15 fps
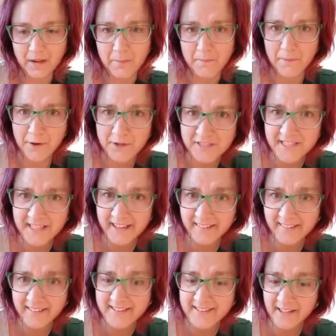Möchtegern
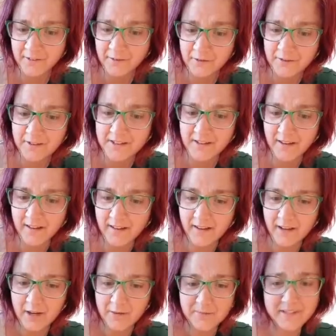Casanovas?
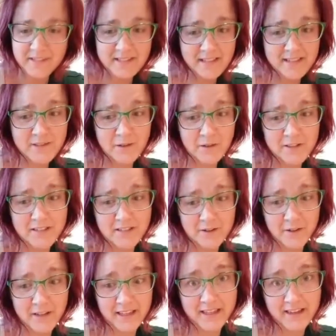Bis jetzt konnte ich
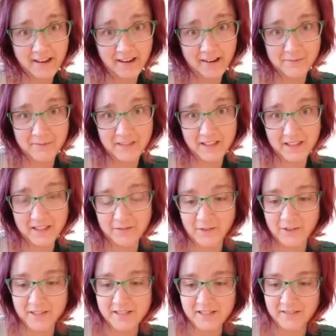noch jede haben, die ich
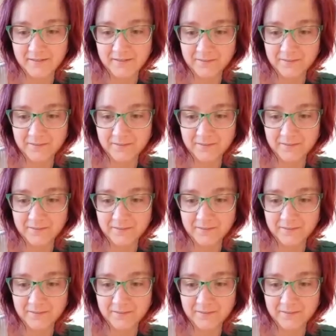wollte.